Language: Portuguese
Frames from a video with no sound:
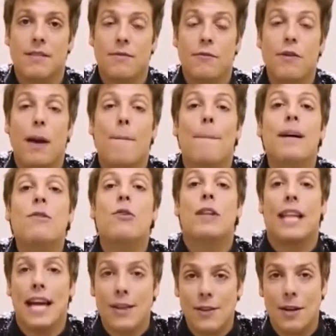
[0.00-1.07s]
fui
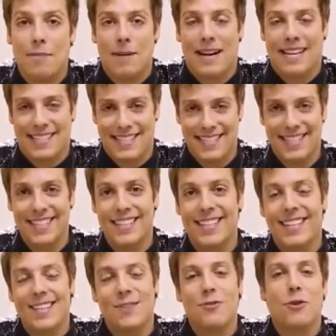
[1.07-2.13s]
abandonado na praça.
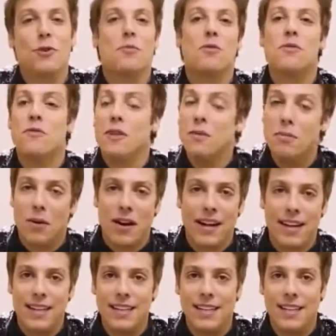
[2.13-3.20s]
Todo mundo foi
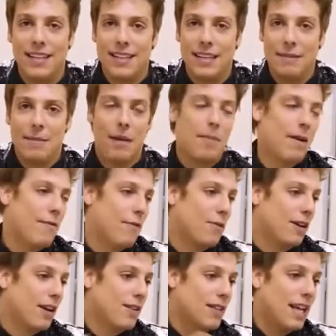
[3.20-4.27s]
embora. Minha mãe foi
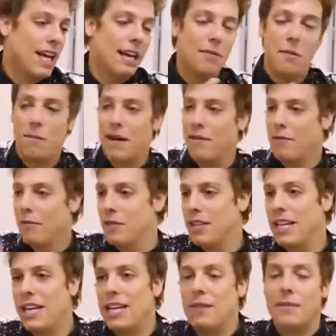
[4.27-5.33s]
no carro dela, meu pai foi no
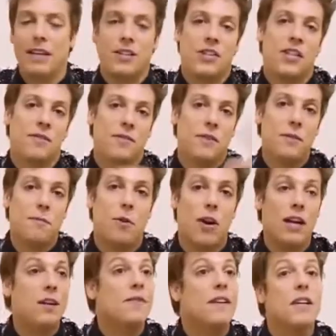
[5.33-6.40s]
dele, minhas tias foram
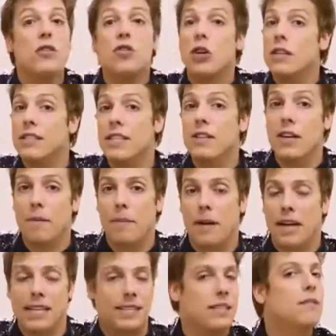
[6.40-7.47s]
embora e eu fiquei sozinho na
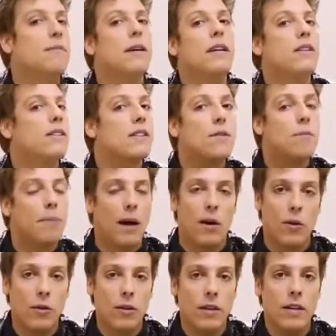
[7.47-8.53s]
praça, no meio de São
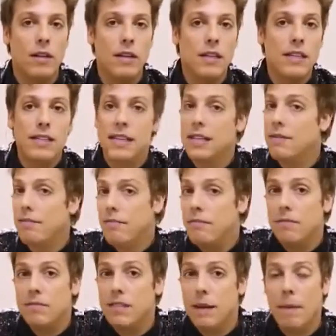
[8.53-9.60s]
Paulo, sem
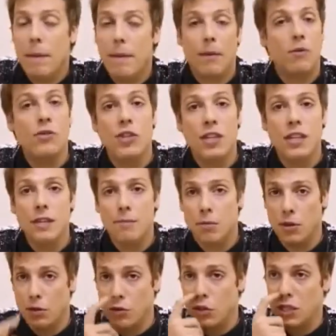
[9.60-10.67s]
saber para onde ir,
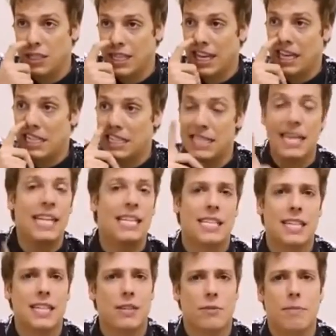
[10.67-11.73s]
porque eu tinha, sei lá, seis
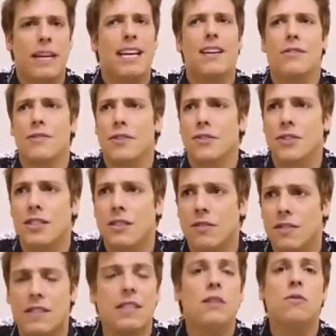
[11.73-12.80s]
anos, menos, eu tinha
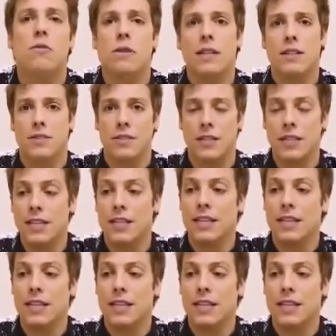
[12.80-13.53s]
cinco anos.